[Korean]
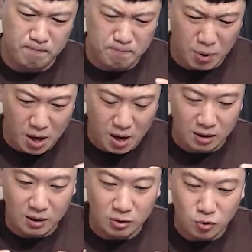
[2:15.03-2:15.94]
막
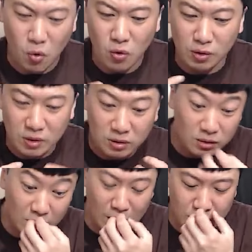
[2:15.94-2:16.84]
이렇게 쪼는
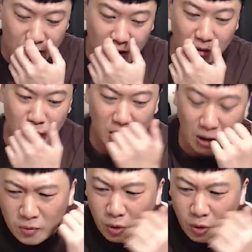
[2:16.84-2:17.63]
냄새 있다 아닙니까?